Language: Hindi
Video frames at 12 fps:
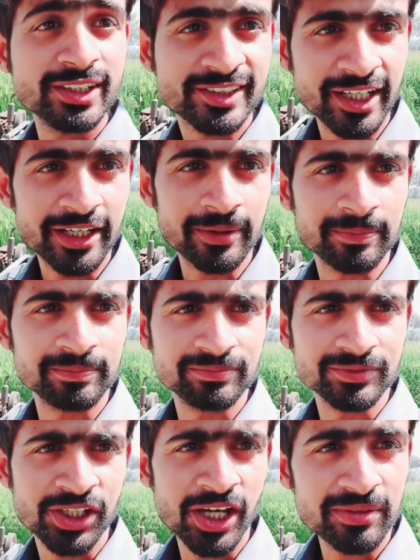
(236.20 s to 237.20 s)
सेटअप
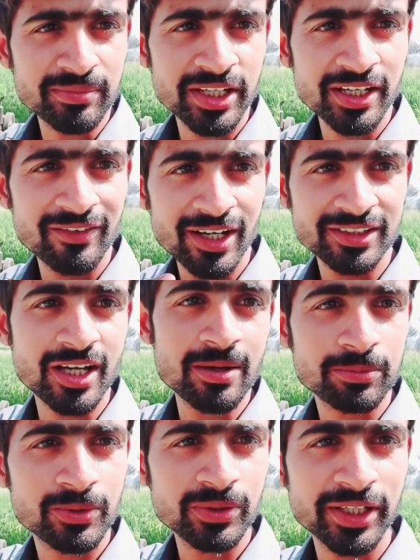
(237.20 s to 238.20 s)
शायद मेरी आवाज़
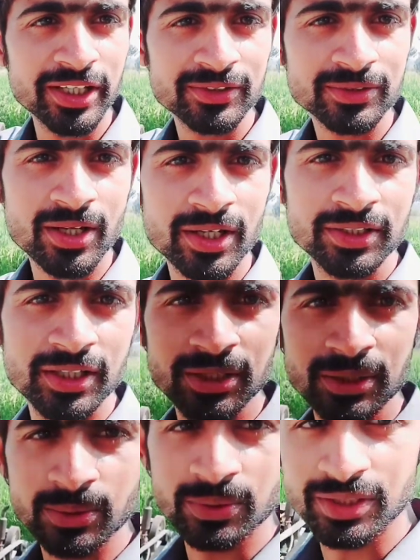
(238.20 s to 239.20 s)
आपको नहीं सुनाई दे रही
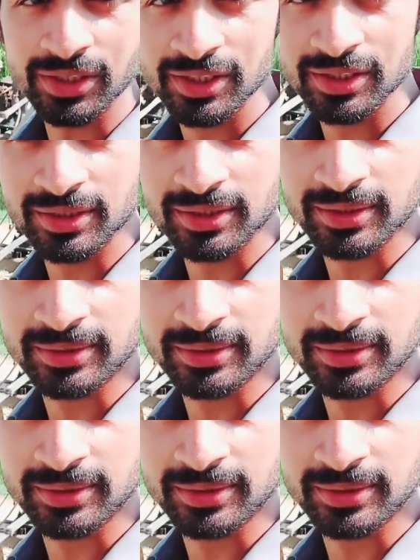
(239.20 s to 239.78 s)
है